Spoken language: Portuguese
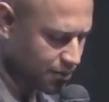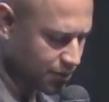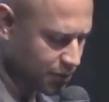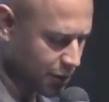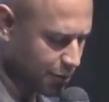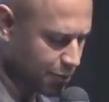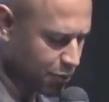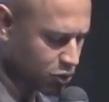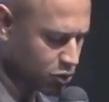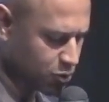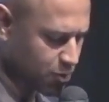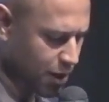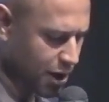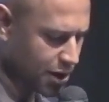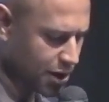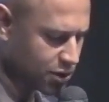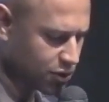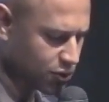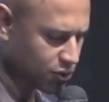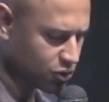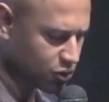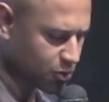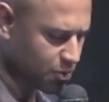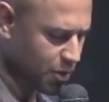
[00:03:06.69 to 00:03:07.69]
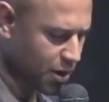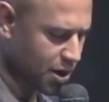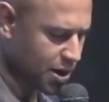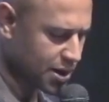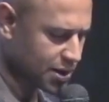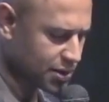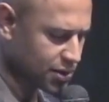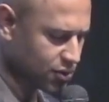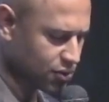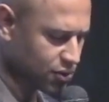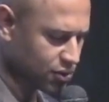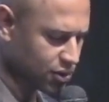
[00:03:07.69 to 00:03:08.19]
Depois partiu os
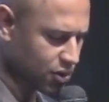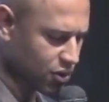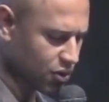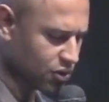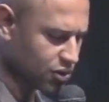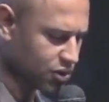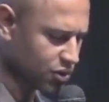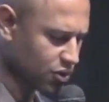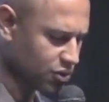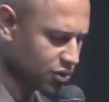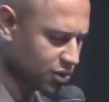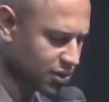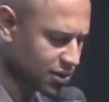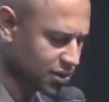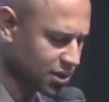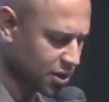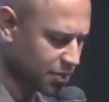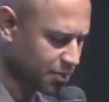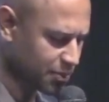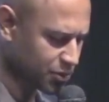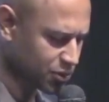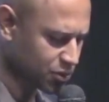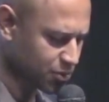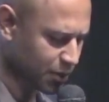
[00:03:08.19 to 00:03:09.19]
pães e os deu aos seus discípulos